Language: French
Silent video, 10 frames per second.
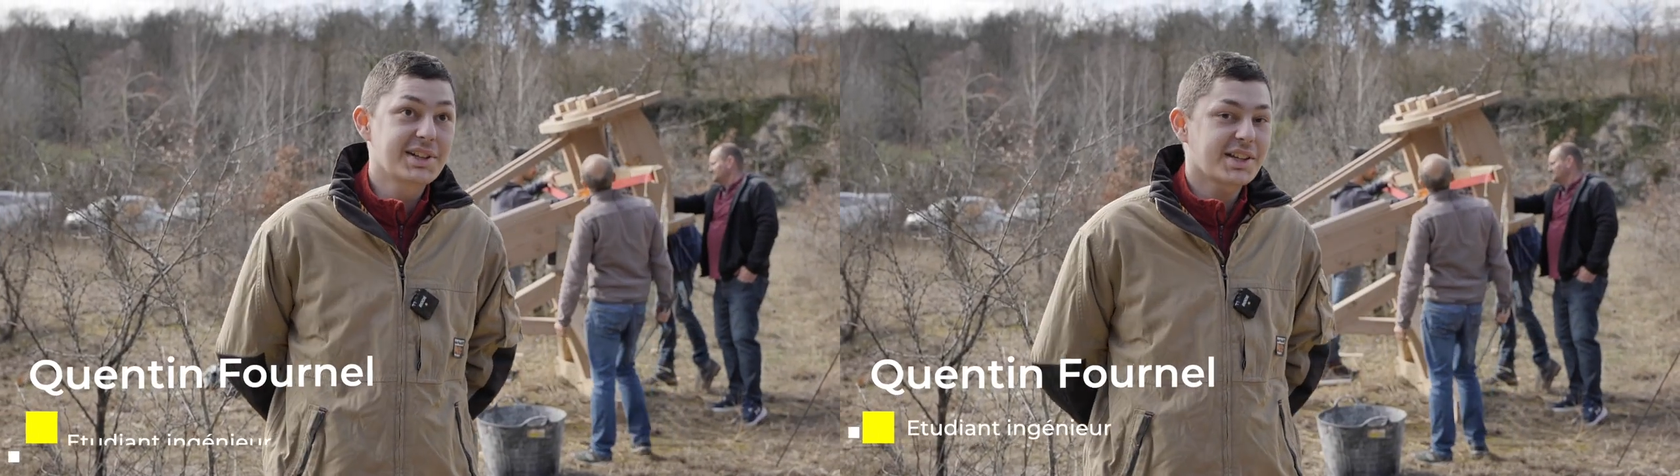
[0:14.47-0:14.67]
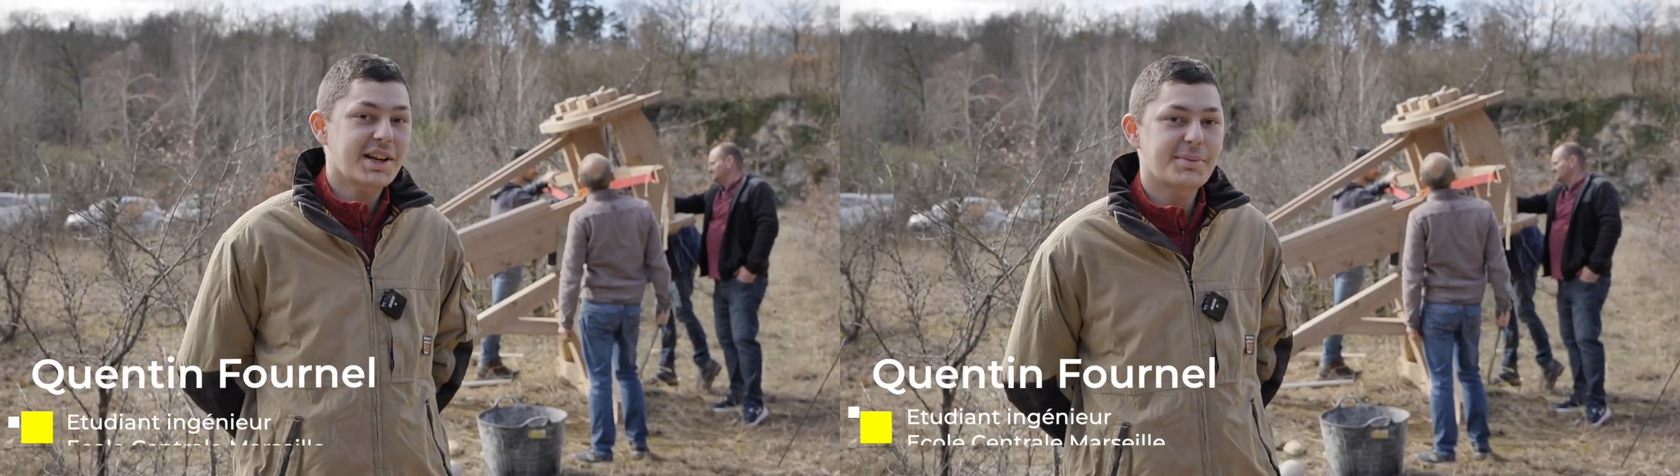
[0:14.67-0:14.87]

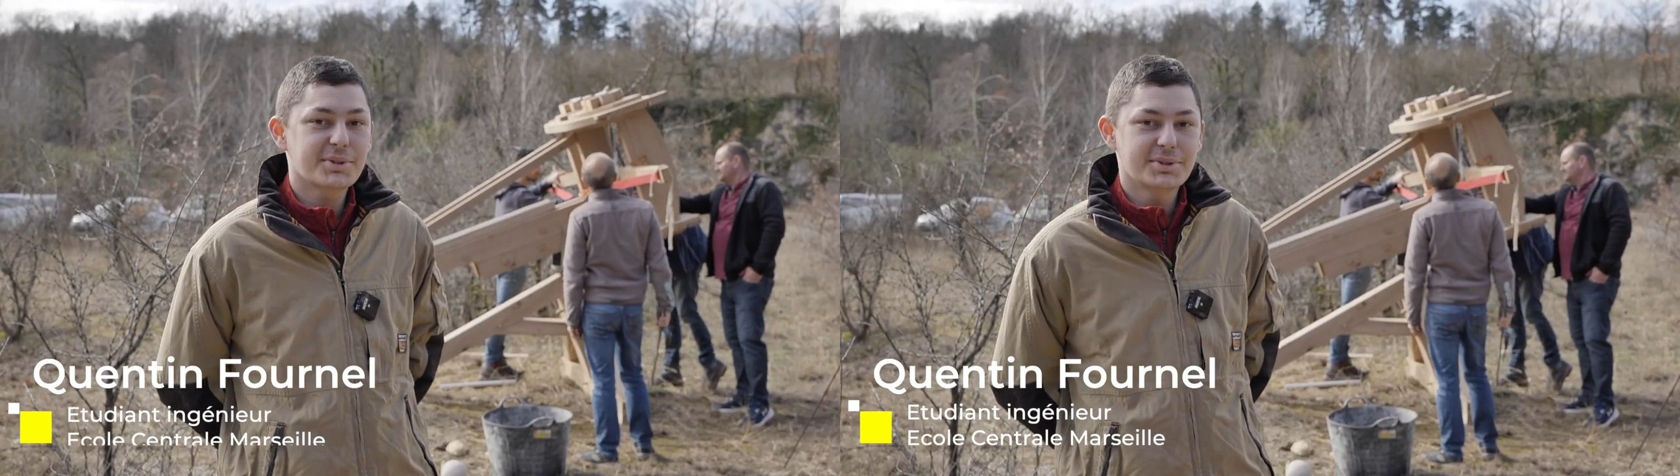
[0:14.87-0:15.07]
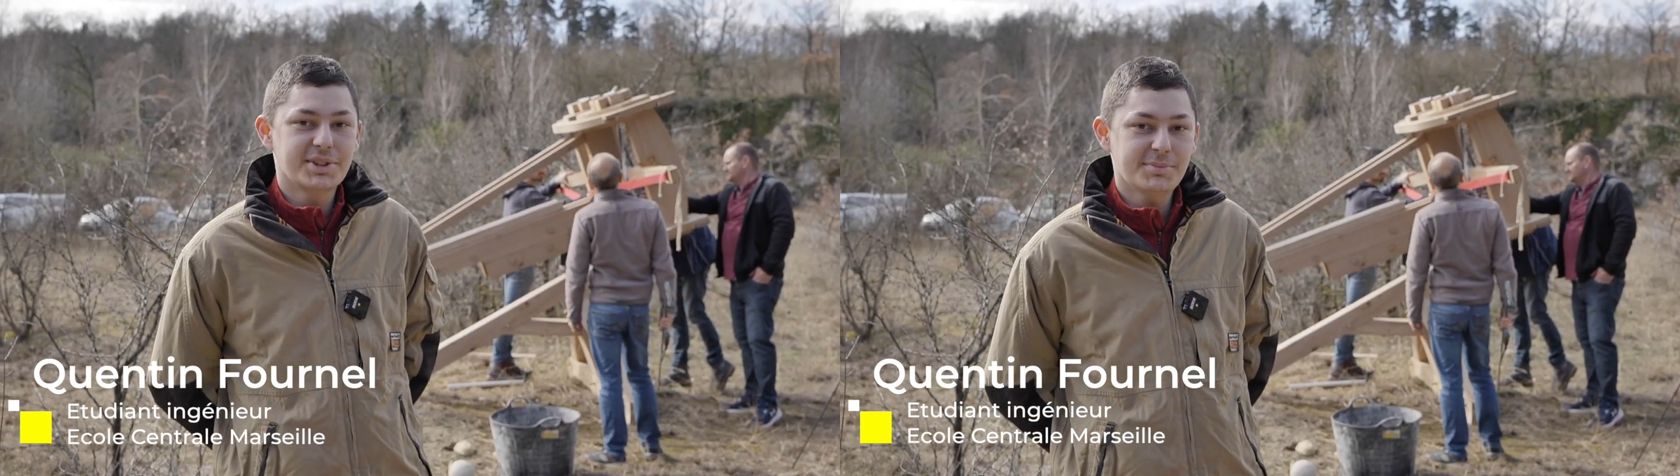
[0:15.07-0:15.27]
clairière
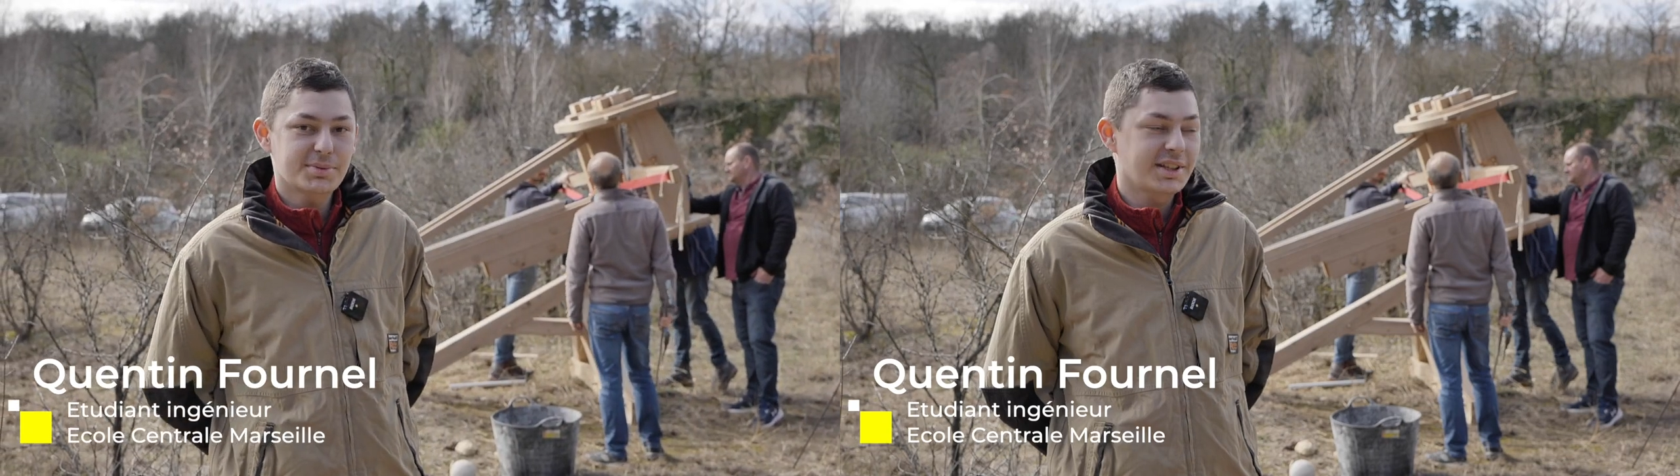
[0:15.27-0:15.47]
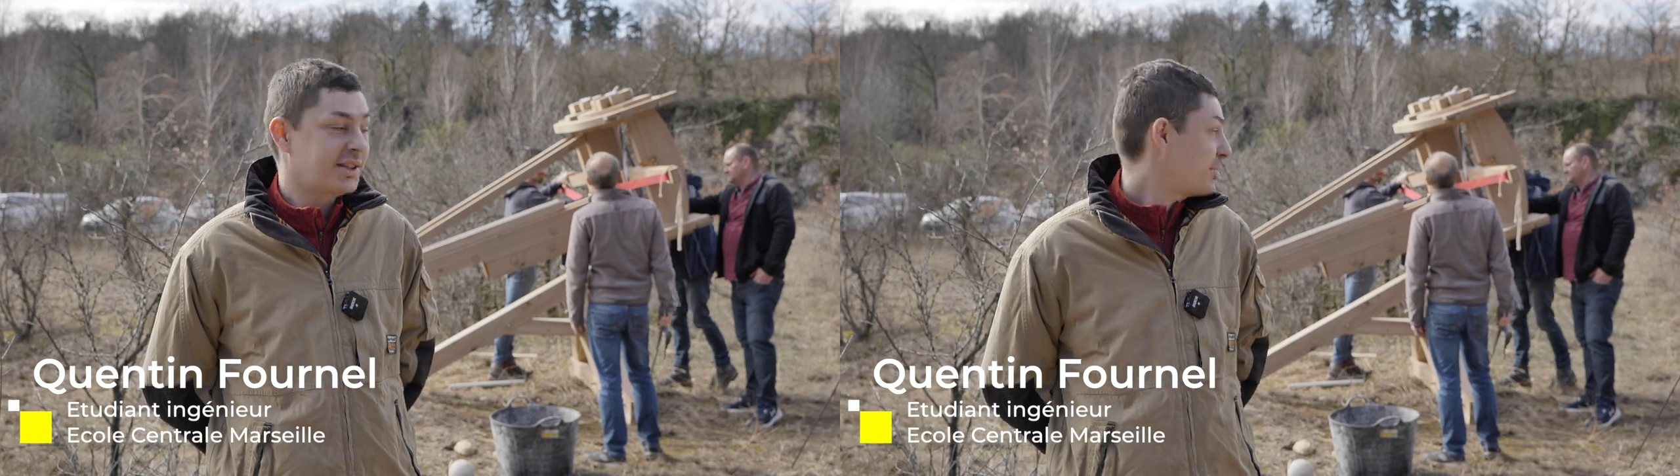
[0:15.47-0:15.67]
abandonnée
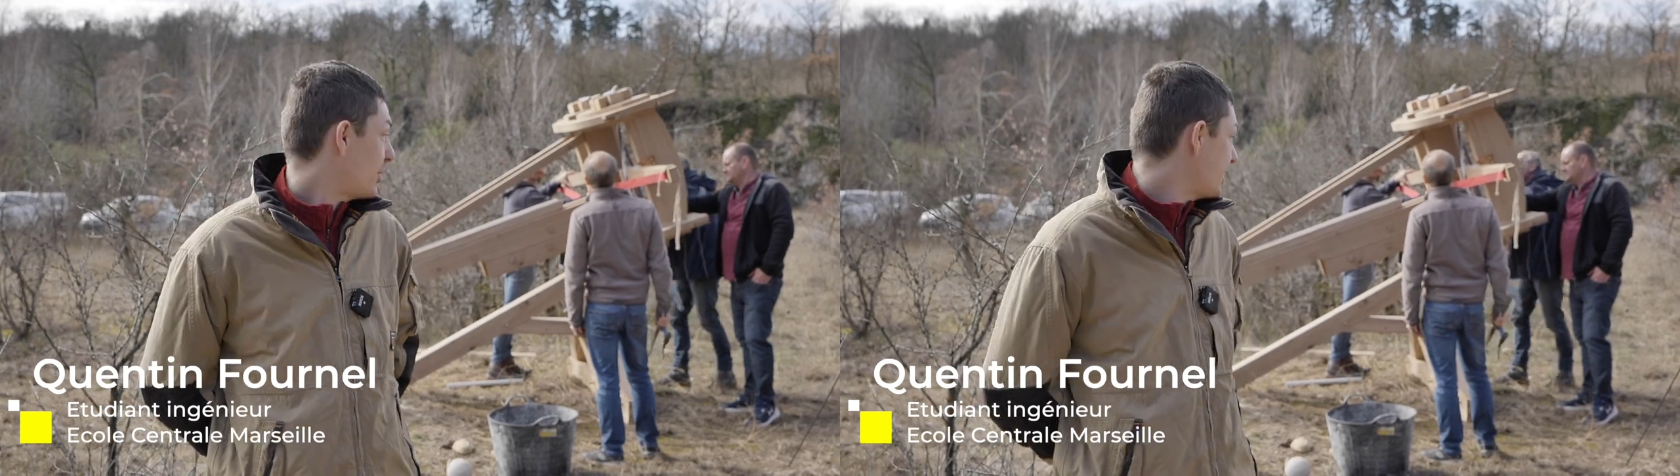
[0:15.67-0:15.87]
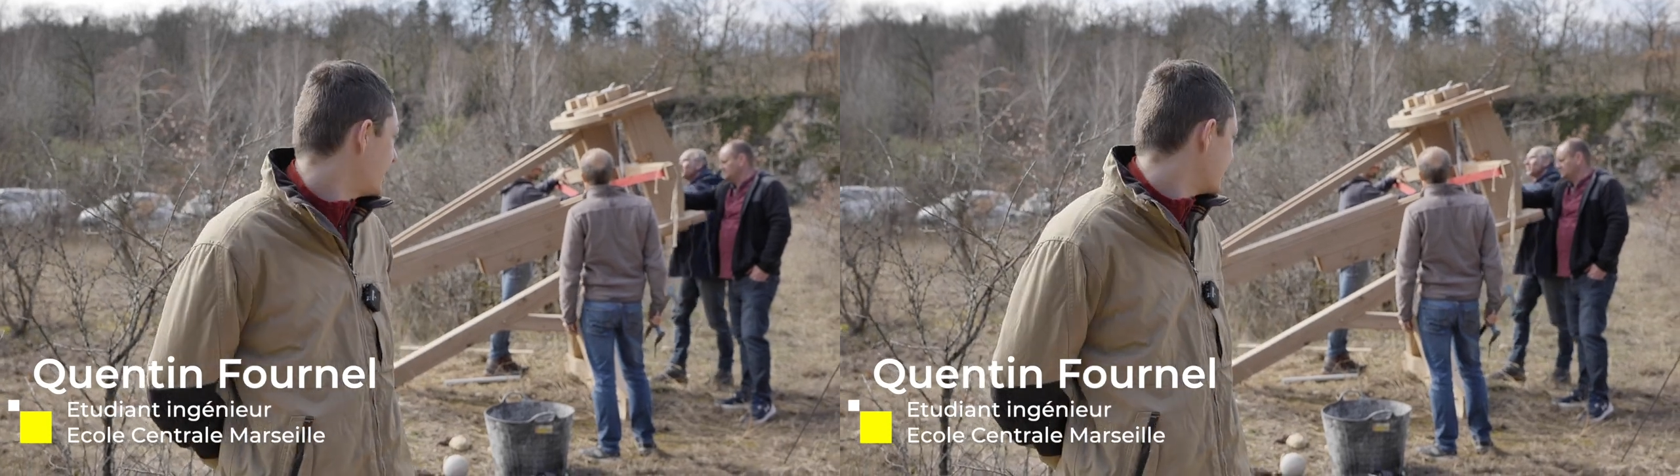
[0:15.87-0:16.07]
pour les premiers